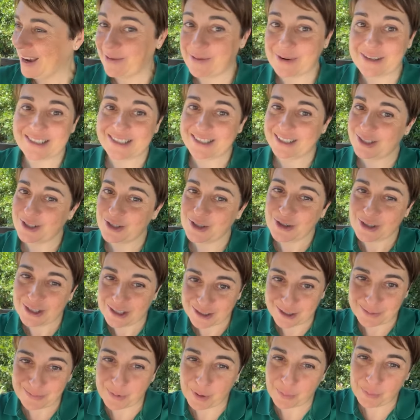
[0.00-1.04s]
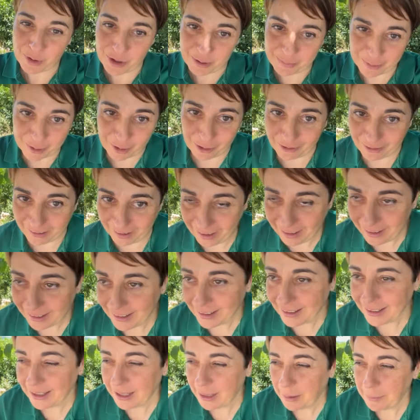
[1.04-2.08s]
e questi giorni sono proprio la prova
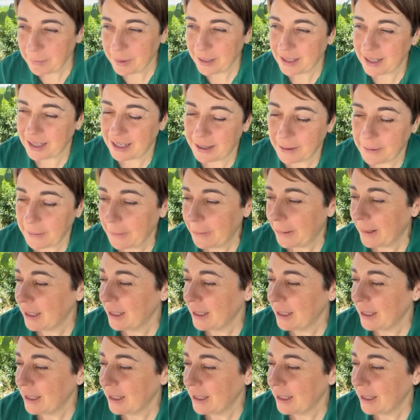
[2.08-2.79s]
perché